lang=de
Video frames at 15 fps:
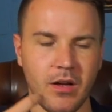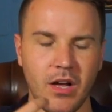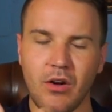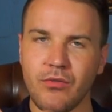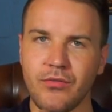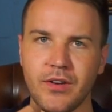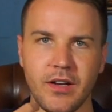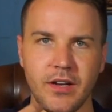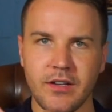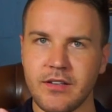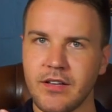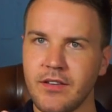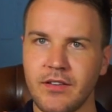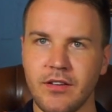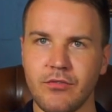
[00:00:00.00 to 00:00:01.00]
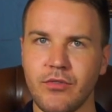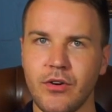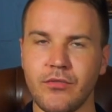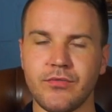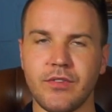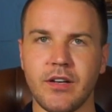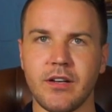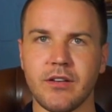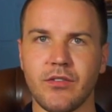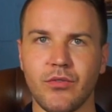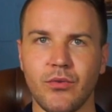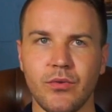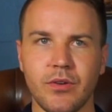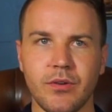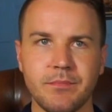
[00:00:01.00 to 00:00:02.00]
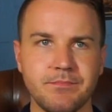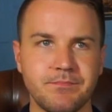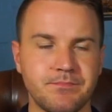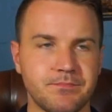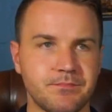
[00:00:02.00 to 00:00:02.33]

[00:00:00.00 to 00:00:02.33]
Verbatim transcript: Auch wieder intensiv auf der Zunge,